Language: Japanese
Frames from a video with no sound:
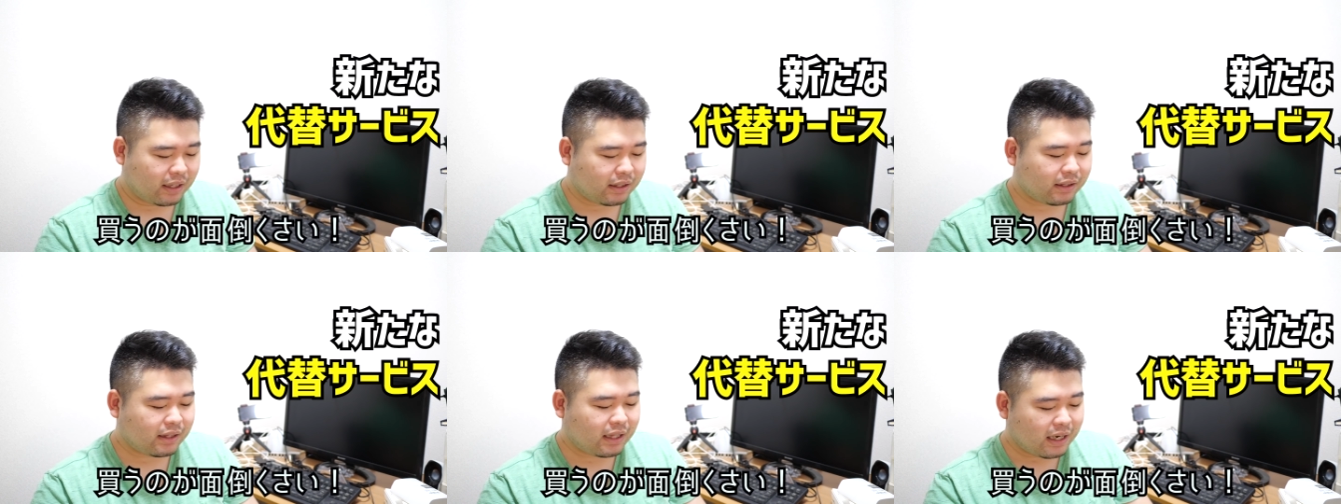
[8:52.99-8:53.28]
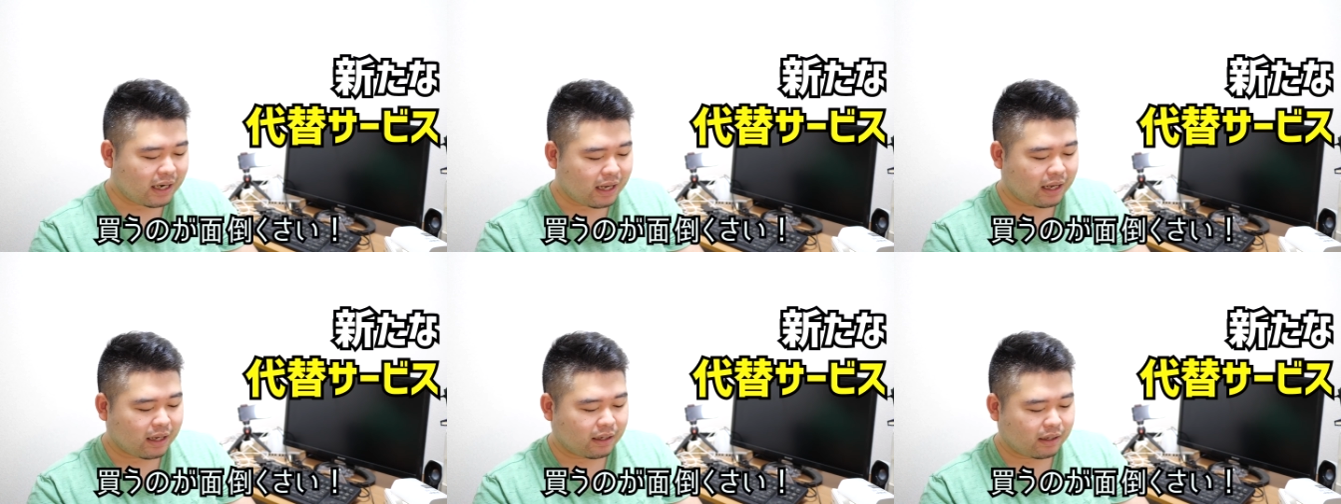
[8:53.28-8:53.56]
だっ
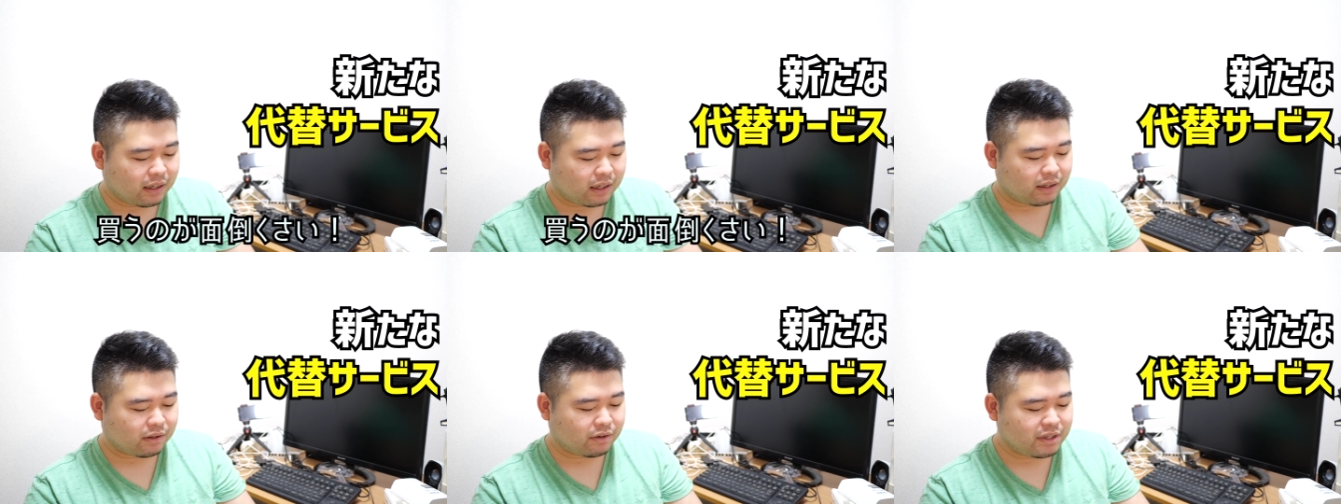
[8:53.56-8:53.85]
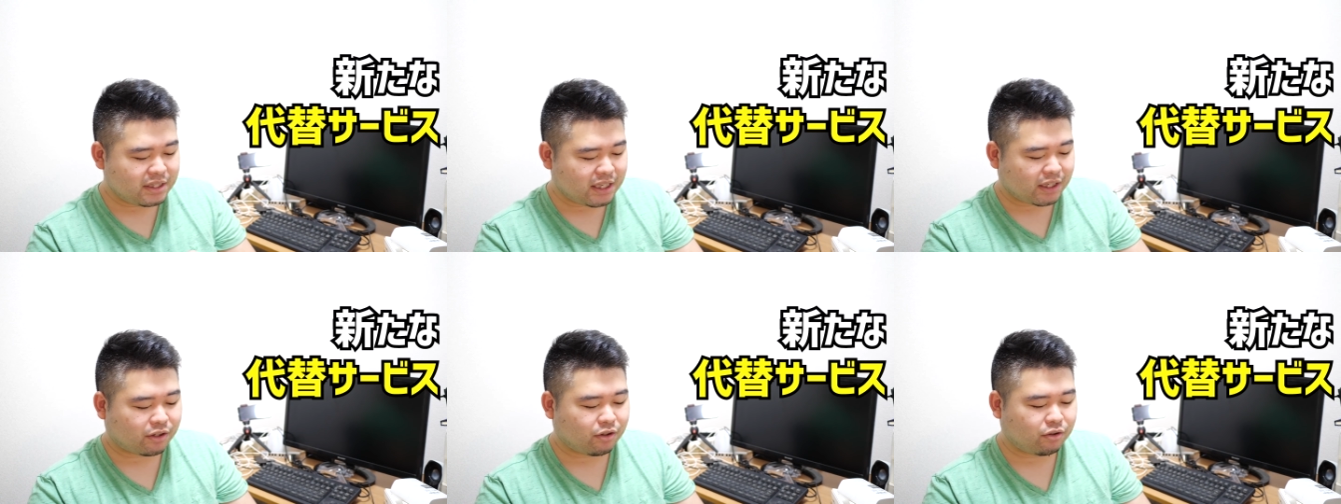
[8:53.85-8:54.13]
たら、あの、
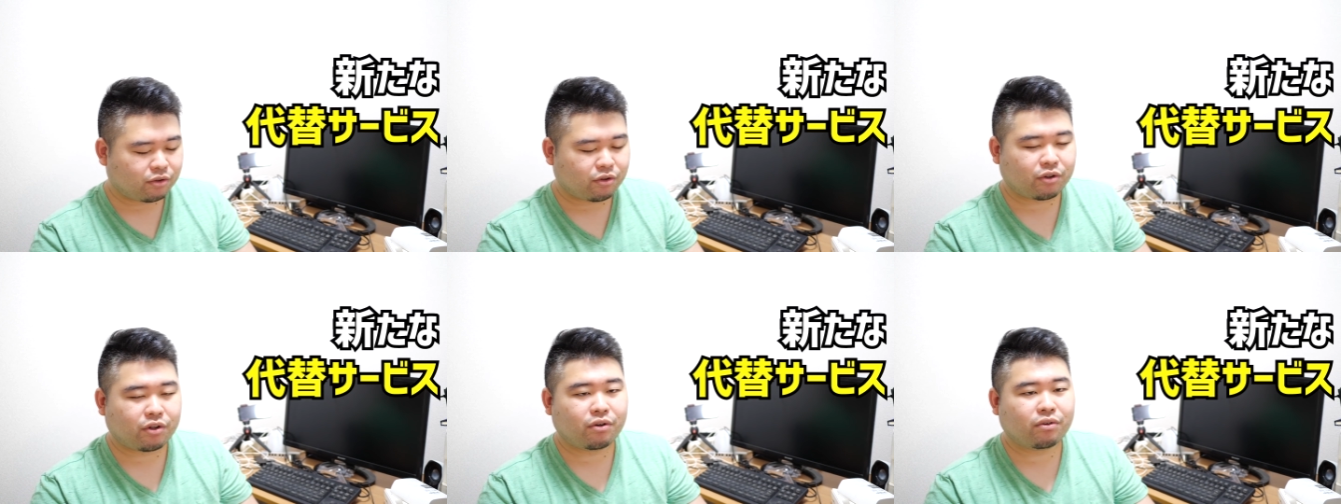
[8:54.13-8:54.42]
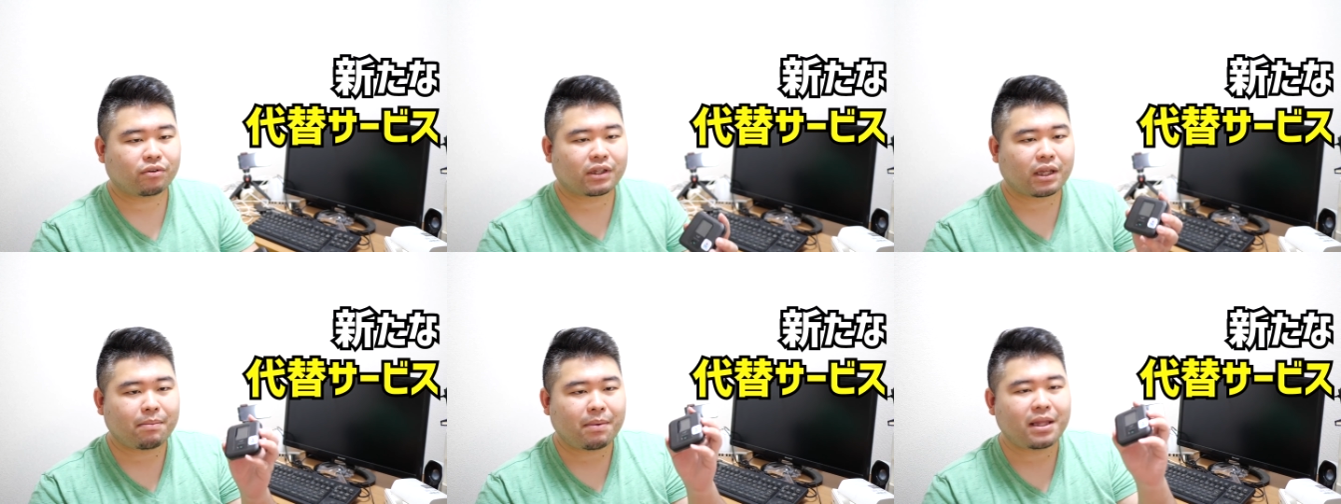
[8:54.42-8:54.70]
いざという時
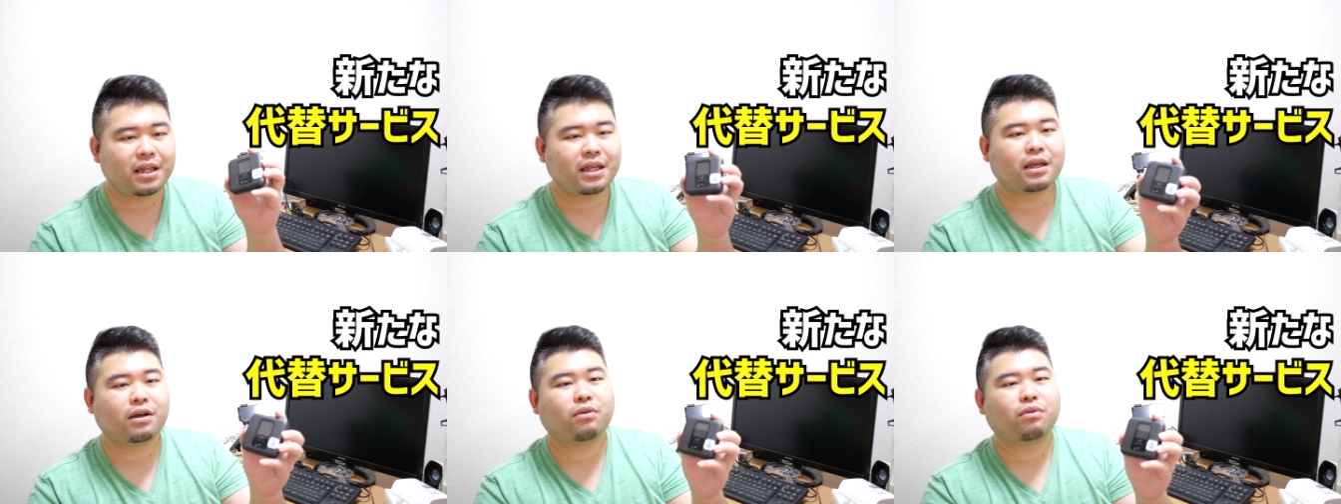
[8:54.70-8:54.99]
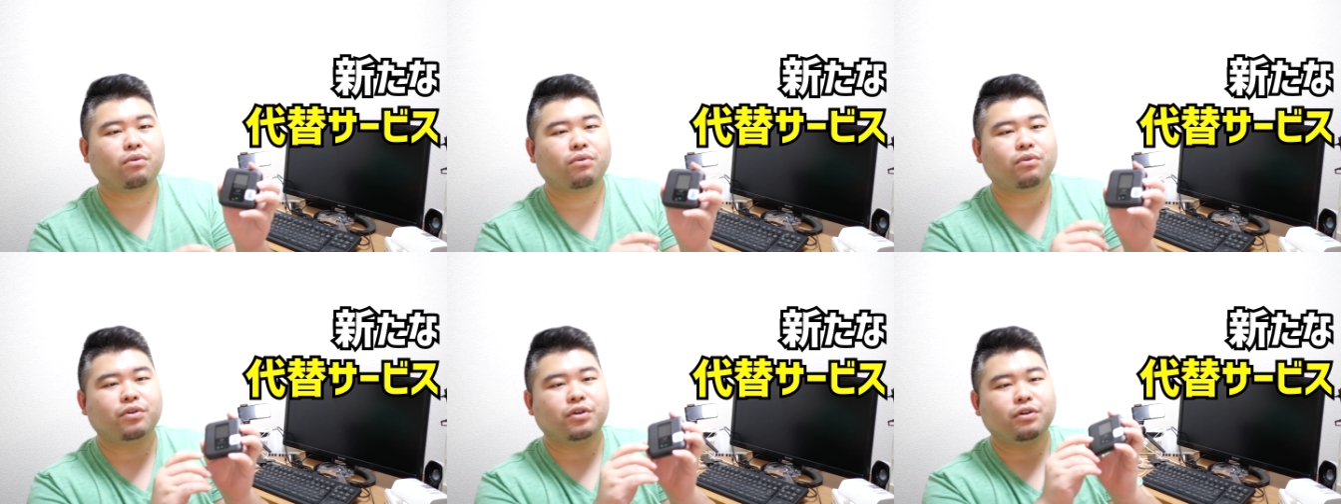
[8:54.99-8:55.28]
のために
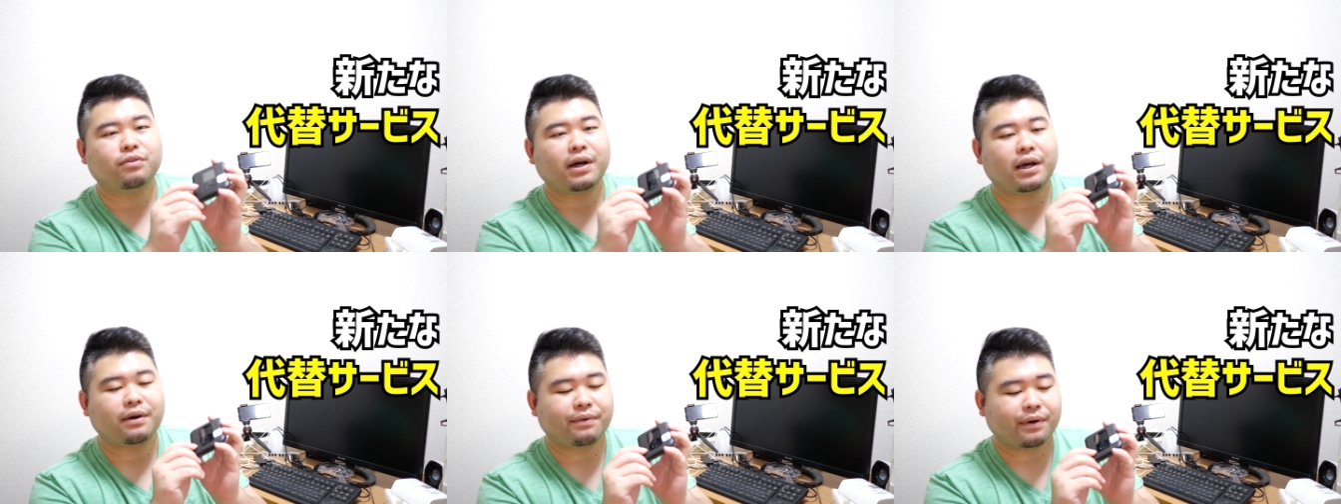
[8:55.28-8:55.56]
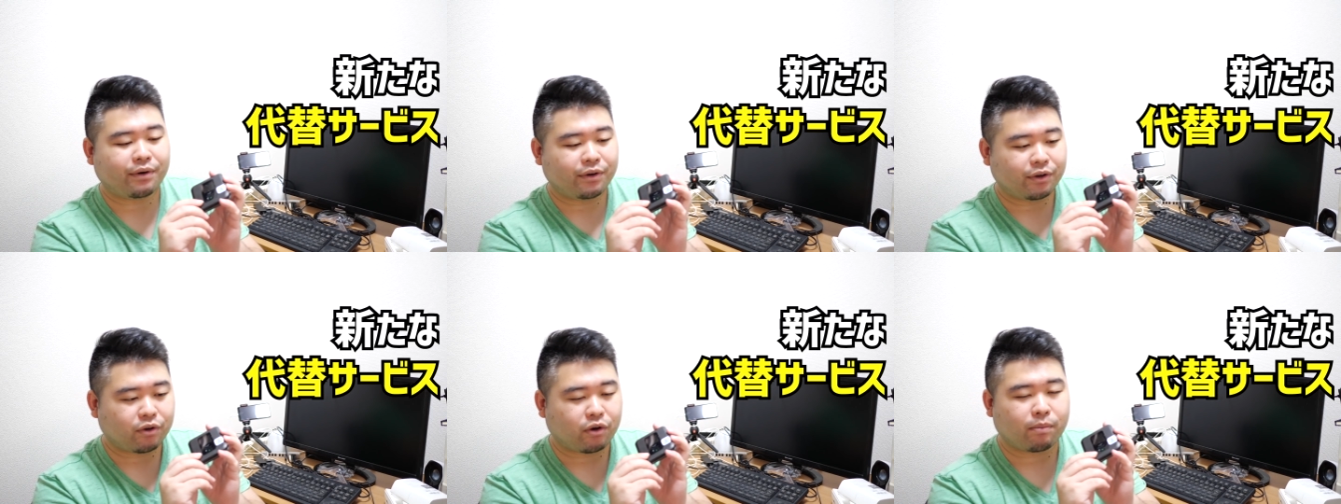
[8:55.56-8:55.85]
こういう
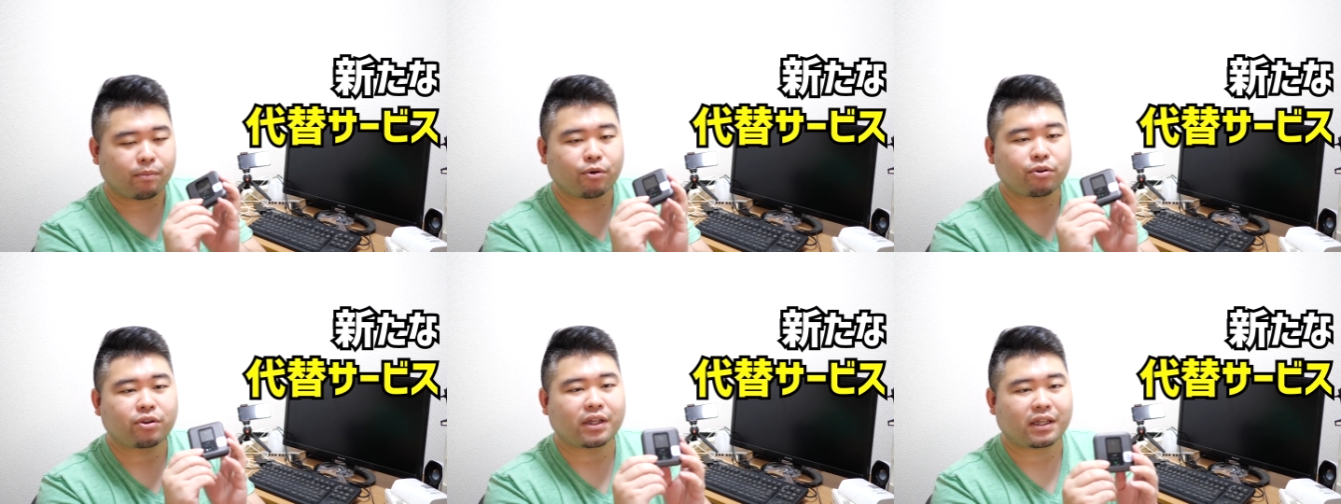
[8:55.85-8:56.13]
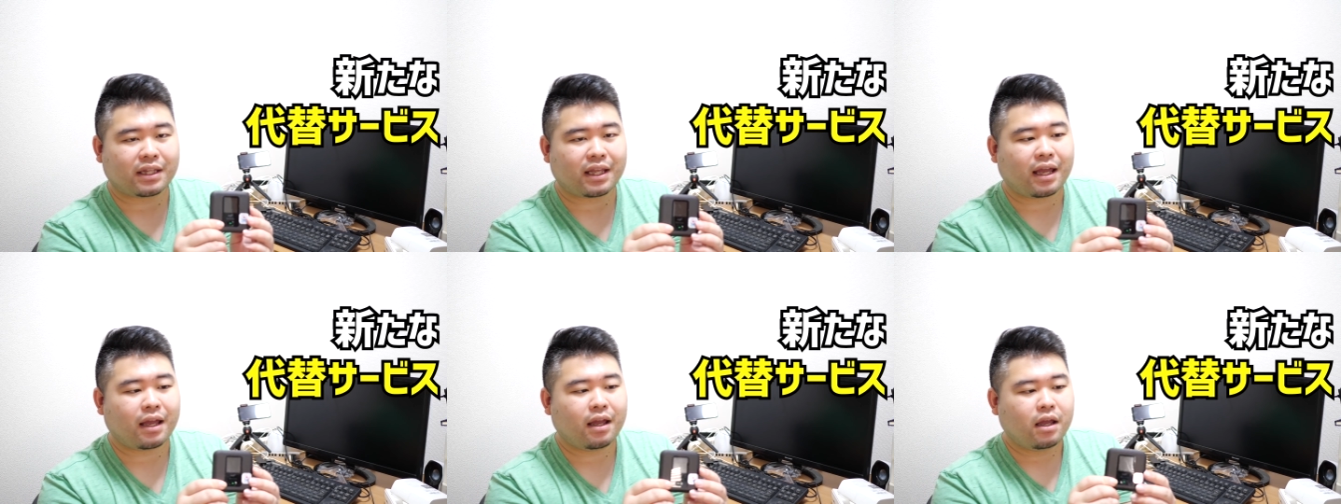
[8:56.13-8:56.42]
Wi-Fi を1個持っ
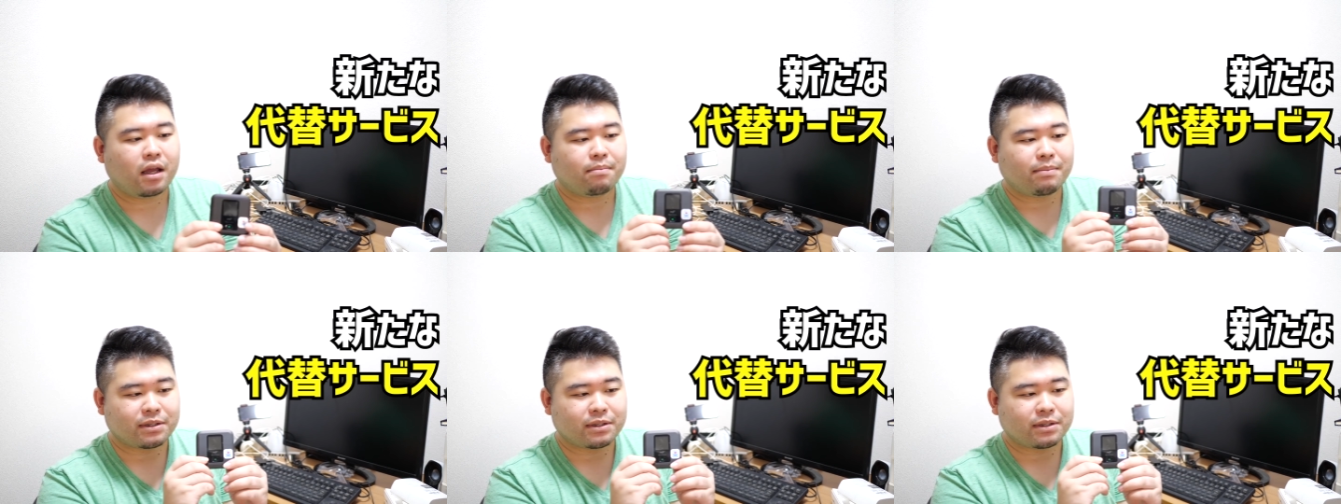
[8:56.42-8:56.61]
てて、